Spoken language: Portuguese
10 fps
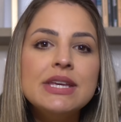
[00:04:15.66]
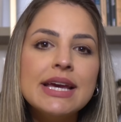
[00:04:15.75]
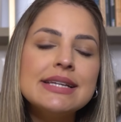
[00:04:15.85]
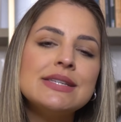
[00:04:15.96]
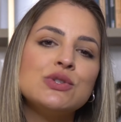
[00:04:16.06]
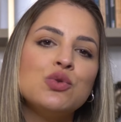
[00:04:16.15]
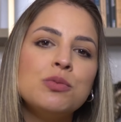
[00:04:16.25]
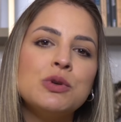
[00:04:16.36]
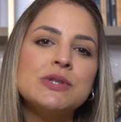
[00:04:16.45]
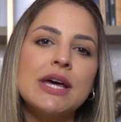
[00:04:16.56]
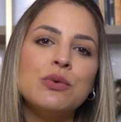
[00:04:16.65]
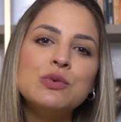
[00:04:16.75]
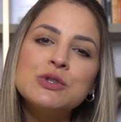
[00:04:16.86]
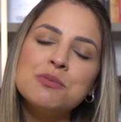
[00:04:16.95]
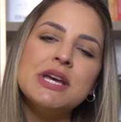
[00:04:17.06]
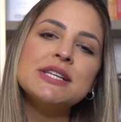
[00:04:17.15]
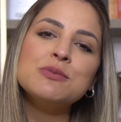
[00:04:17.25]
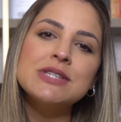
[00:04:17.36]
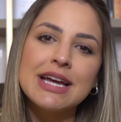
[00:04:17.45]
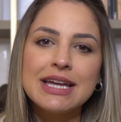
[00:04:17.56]
E esses números eram os
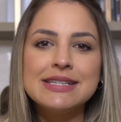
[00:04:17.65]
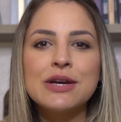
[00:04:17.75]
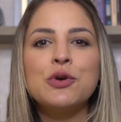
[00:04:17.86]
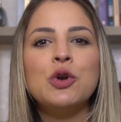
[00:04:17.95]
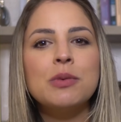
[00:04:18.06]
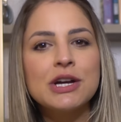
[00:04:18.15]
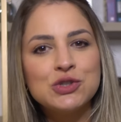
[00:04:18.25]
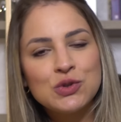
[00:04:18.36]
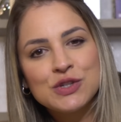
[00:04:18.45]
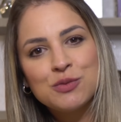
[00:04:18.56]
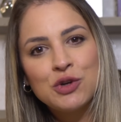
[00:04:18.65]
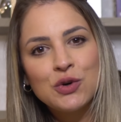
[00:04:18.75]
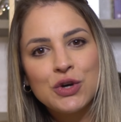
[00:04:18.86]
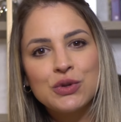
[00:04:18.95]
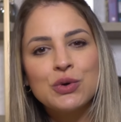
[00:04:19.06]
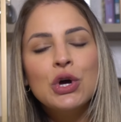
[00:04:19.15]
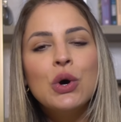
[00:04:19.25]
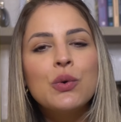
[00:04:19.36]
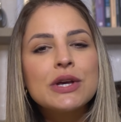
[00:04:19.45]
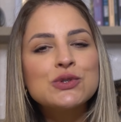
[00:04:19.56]
mesmos da crise econômica de 2008,
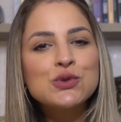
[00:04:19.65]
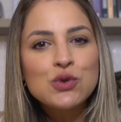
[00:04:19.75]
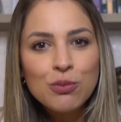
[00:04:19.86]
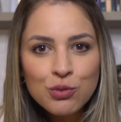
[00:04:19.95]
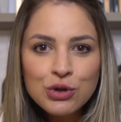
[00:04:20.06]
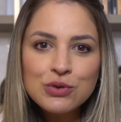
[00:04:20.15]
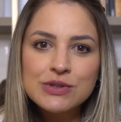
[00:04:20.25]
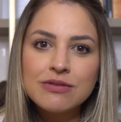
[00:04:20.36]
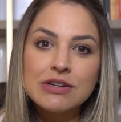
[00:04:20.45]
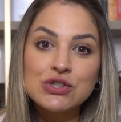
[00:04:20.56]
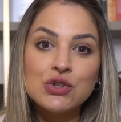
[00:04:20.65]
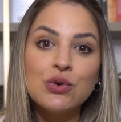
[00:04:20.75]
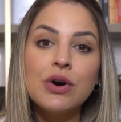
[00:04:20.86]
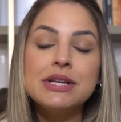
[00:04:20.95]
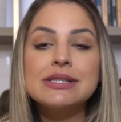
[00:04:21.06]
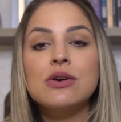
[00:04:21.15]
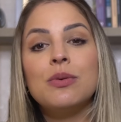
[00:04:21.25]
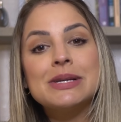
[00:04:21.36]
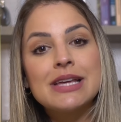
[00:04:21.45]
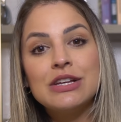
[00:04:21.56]
o que assustou muitos investidores que
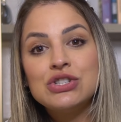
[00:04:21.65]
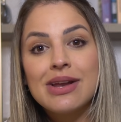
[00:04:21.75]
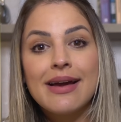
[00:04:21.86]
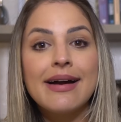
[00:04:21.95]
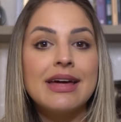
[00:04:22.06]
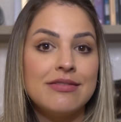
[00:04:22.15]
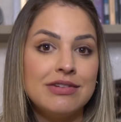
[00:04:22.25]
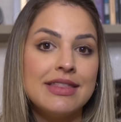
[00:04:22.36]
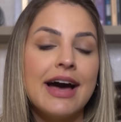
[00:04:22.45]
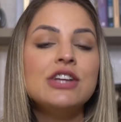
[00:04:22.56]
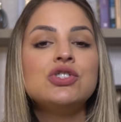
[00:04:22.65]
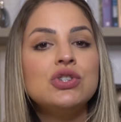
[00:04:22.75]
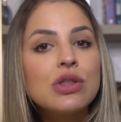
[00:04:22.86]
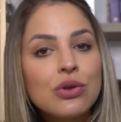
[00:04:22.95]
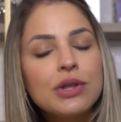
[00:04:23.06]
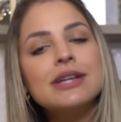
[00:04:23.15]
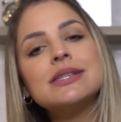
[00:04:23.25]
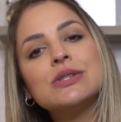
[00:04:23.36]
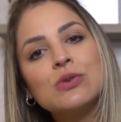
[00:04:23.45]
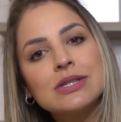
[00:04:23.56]
começaram a enxergar a gravidade de toda
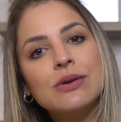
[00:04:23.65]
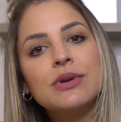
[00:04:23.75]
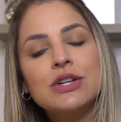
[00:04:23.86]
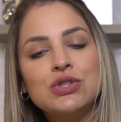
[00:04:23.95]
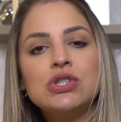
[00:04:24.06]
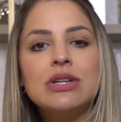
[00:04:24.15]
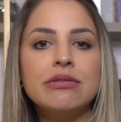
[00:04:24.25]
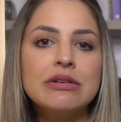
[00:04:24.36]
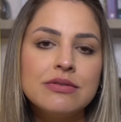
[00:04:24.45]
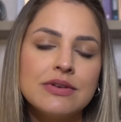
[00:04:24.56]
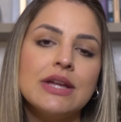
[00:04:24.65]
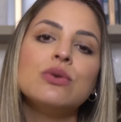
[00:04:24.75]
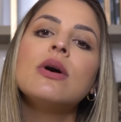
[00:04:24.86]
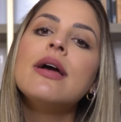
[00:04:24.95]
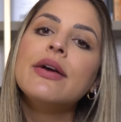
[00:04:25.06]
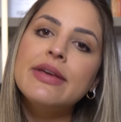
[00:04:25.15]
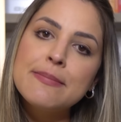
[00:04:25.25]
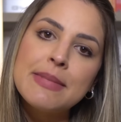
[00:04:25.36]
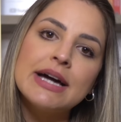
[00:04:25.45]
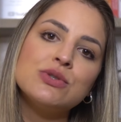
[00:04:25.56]
essa situação que a gente estava vivendo em
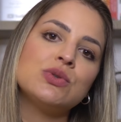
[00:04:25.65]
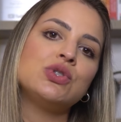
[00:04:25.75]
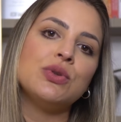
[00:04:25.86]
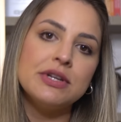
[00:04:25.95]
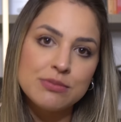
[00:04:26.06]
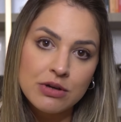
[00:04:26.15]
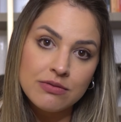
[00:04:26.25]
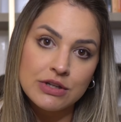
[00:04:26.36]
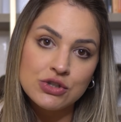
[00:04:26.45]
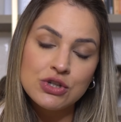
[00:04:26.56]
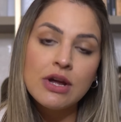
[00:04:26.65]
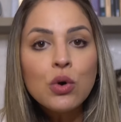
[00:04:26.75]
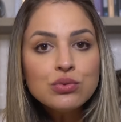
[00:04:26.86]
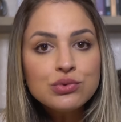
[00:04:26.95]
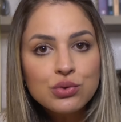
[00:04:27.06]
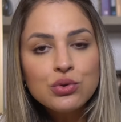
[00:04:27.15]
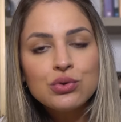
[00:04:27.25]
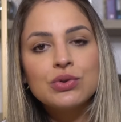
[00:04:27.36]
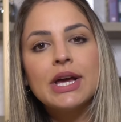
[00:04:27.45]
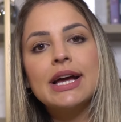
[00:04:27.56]
março de 2020.
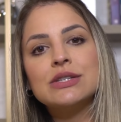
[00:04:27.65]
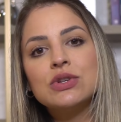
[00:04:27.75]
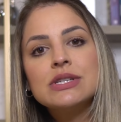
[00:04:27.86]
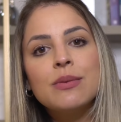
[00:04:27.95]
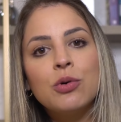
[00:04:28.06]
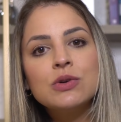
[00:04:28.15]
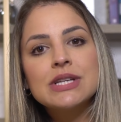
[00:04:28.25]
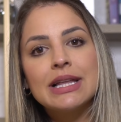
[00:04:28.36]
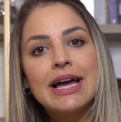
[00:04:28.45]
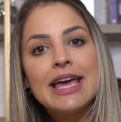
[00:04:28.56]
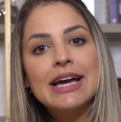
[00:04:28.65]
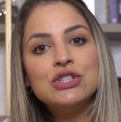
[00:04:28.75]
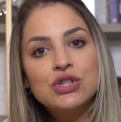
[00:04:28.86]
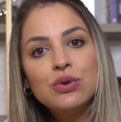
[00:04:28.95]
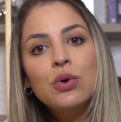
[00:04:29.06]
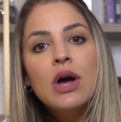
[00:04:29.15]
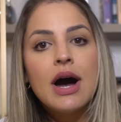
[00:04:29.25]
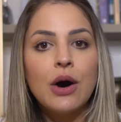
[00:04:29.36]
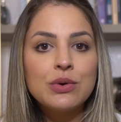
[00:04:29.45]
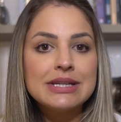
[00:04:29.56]
Contudo, né, a nossa bolsa ela reagiu
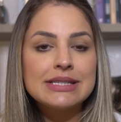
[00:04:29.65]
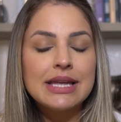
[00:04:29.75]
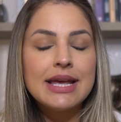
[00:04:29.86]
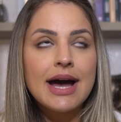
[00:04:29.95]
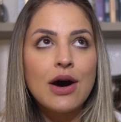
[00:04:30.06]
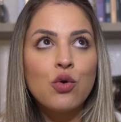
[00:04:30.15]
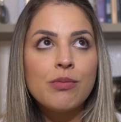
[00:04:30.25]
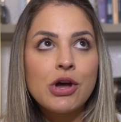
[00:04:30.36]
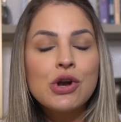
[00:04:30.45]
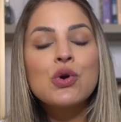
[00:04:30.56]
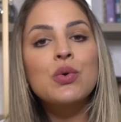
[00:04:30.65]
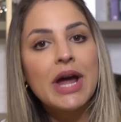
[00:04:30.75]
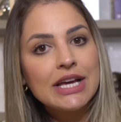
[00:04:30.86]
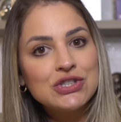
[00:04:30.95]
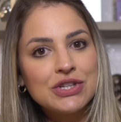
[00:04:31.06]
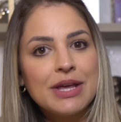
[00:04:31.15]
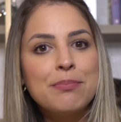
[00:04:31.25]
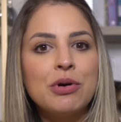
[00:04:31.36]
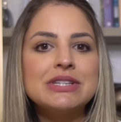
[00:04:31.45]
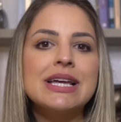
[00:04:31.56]
ao que seria o maior crash
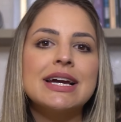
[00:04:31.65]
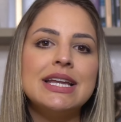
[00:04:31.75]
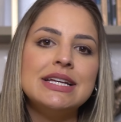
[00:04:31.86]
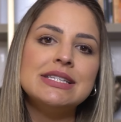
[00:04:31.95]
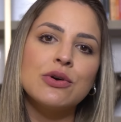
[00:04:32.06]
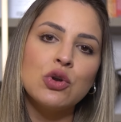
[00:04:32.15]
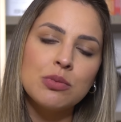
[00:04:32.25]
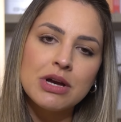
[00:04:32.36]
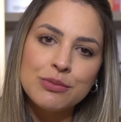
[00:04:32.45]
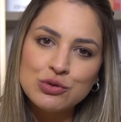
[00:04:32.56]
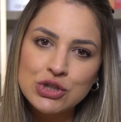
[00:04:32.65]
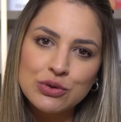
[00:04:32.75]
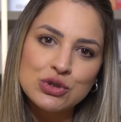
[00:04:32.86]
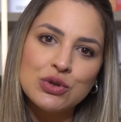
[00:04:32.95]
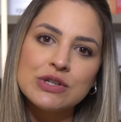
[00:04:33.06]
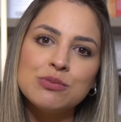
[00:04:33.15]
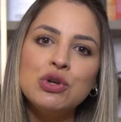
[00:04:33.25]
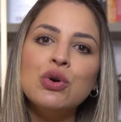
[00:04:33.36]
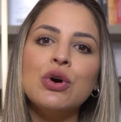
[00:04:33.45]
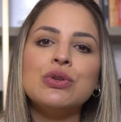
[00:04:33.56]
depois da crise econômica mundial de
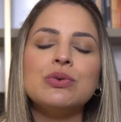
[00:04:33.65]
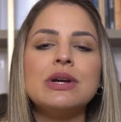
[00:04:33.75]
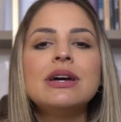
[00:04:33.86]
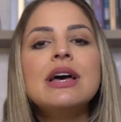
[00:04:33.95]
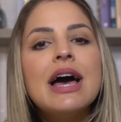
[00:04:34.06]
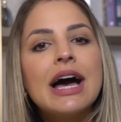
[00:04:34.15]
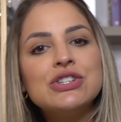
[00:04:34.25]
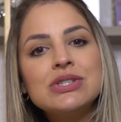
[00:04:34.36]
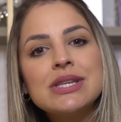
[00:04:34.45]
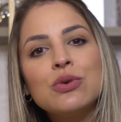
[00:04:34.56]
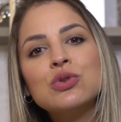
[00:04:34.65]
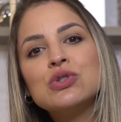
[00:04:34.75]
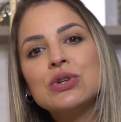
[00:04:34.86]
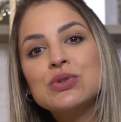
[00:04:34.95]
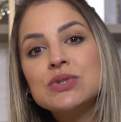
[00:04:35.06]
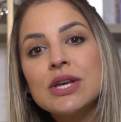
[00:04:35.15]
2008, né? A gente saiu dos nossos